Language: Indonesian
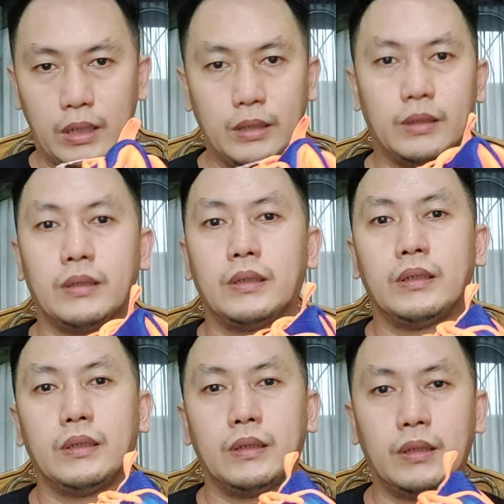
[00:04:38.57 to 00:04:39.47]
dan
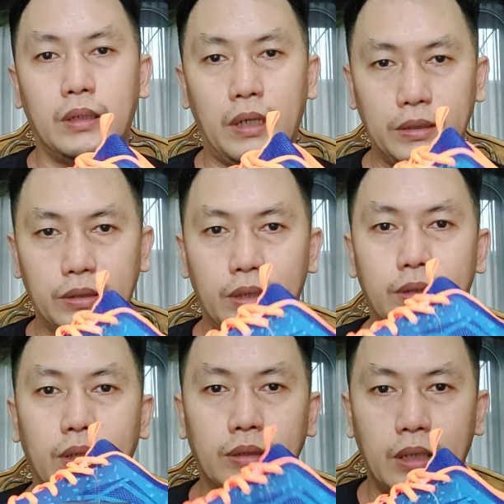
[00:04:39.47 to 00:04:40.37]
Ranger
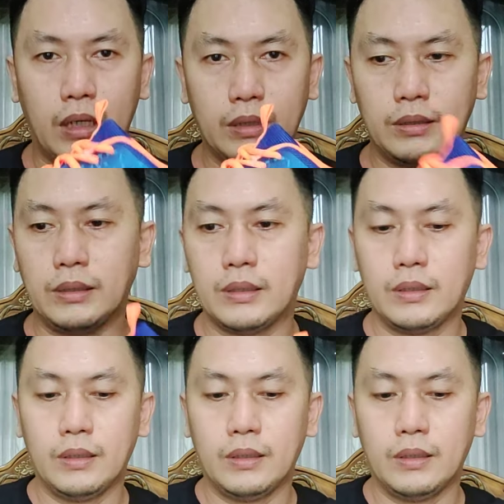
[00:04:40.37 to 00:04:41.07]
jadi Galaxy.